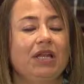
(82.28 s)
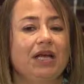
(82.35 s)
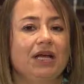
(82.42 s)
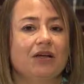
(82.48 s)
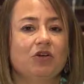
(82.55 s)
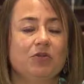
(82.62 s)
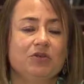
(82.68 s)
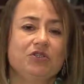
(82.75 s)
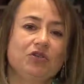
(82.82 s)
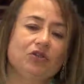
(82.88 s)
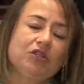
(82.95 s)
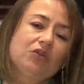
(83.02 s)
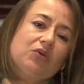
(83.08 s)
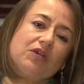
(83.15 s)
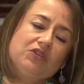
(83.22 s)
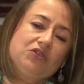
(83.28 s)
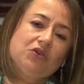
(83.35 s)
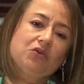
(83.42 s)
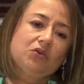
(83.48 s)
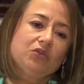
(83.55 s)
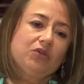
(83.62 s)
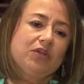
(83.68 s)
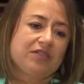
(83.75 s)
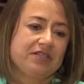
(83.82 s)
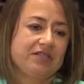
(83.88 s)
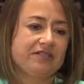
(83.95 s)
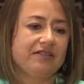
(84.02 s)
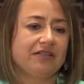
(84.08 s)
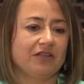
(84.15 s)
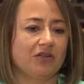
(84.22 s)
la Comisión de Educación, Cultura,
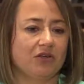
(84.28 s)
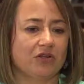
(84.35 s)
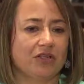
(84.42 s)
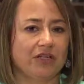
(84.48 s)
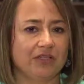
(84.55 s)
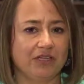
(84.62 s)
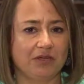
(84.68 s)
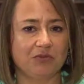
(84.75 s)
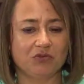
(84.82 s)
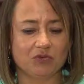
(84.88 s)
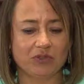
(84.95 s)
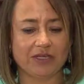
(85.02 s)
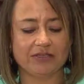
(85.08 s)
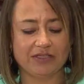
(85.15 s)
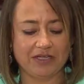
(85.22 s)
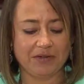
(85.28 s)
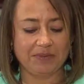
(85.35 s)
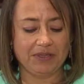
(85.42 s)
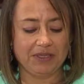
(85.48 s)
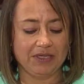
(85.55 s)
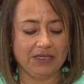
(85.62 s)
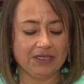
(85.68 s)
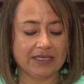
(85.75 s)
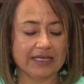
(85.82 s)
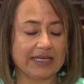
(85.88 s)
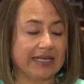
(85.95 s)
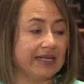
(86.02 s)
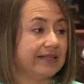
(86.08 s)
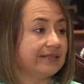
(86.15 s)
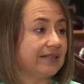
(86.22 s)
Ciencia y Tecnología tenemos una tarea pendiente
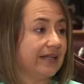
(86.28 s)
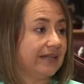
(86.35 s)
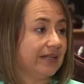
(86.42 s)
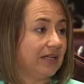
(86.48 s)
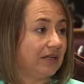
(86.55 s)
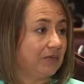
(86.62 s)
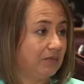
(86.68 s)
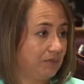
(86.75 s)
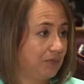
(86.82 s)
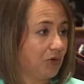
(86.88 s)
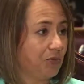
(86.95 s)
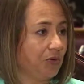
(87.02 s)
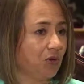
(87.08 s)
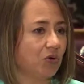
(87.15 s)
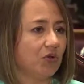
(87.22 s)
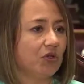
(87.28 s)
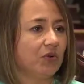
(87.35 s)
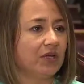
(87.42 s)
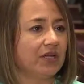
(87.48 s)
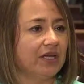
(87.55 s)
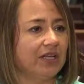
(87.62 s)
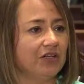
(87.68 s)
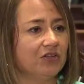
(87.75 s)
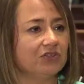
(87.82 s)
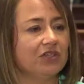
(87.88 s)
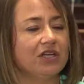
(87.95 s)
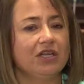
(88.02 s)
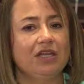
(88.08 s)
que es la del propio Código Ingenios.